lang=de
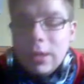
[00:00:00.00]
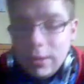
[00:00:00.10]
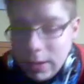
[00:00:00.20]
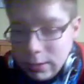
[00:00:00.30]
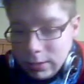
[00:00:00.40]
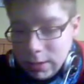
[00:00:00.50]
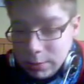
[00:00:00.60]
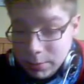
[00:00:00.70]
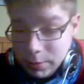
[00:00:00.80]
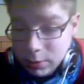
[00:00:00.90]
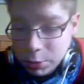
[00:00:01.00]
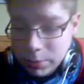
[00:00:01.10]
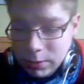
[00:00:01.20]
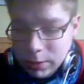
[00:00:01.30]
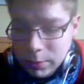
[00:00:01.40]
Dann habe ich mal noch ein
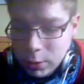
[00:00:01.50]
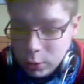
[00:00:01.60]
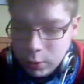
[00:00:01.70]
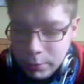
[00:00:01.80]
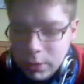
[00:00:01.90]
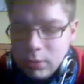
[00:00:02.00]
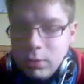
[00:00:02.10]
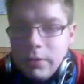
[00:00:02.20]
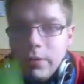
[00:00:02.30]
Spiel, das ich mir auch noch unbedingt holen